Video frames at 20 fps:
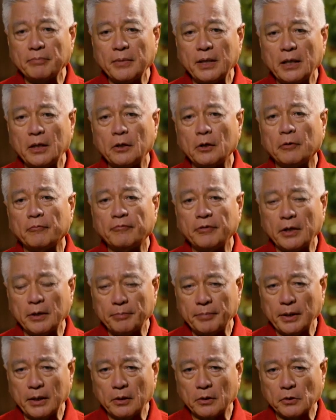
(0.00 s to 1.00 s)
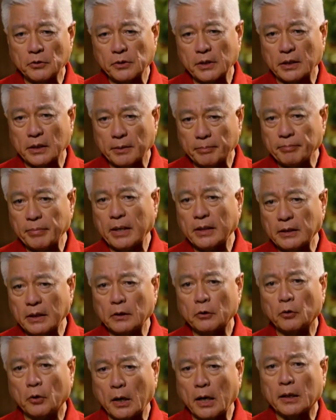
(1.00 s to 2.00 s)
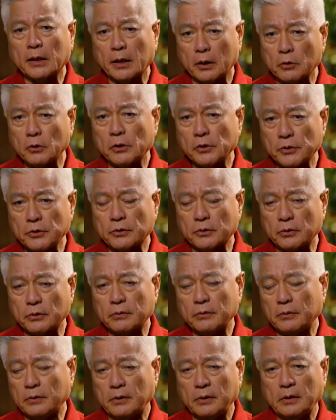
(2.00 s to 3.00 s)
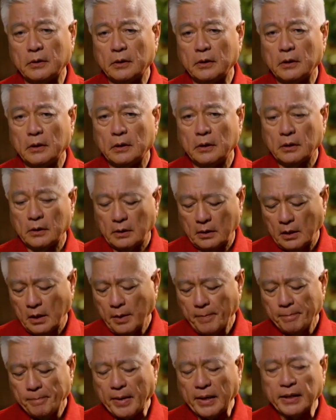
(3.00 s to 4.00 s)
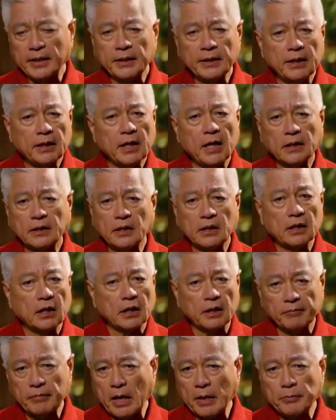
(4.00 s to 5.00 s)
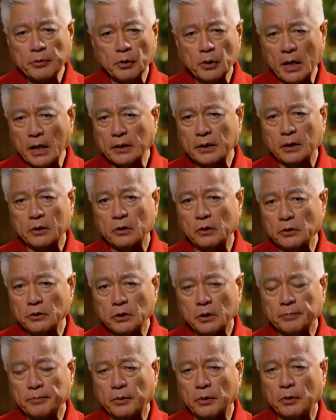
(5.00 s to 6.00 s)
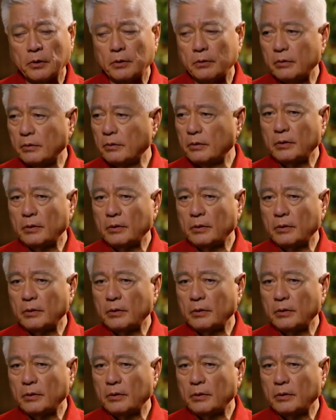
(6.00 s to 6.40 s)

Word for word: million Filipinos are dependent on agriculture. Pag hindi natin na-revive yung agriculture po,